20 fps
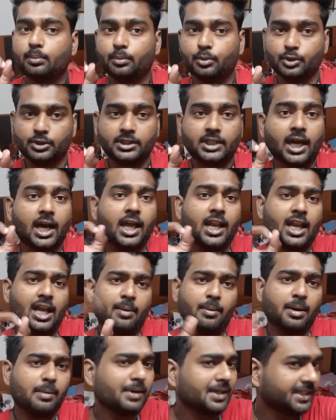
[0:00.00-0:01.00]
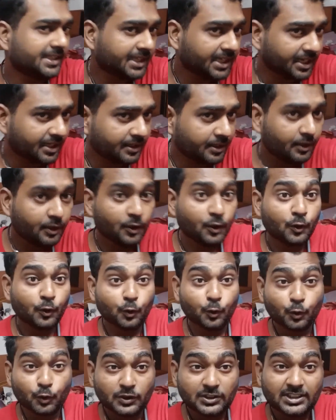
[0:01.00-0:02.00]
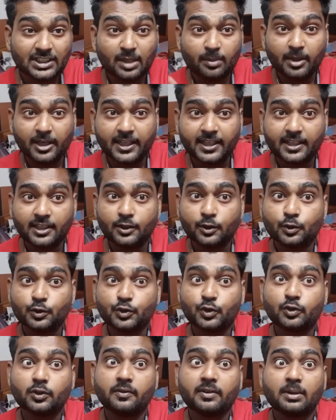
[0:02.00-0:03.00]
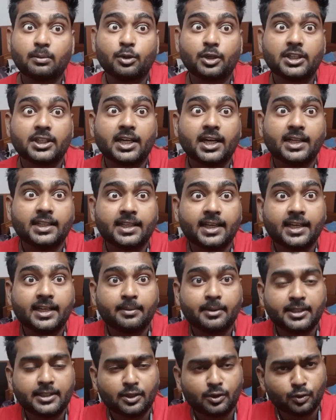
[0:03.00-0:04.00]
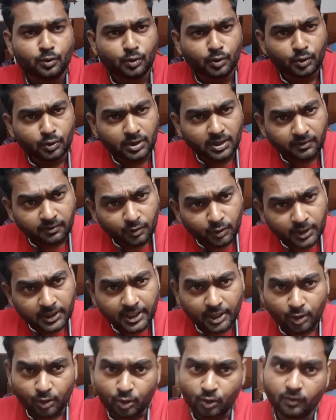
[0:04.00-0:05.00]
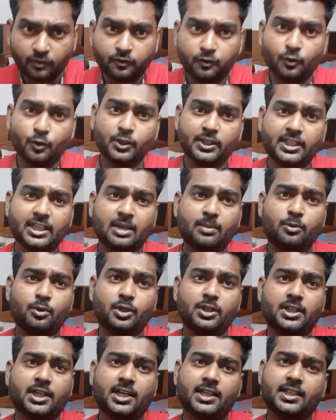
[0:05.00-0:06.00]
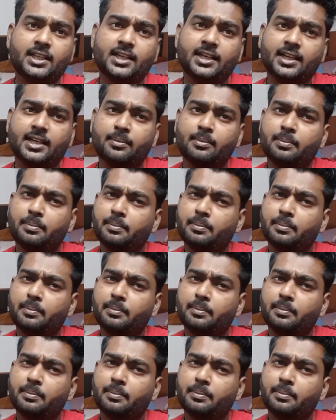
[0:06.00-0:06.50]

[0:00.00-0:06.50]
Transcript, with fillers: बुद्धा लामा भैया उनसे हमारी कल दोस्ती थी तो फिर हमको याद आया कि भैया उनको क्यों ना फ़ोन करें उनको फ़ोन किया हमको याद आ गया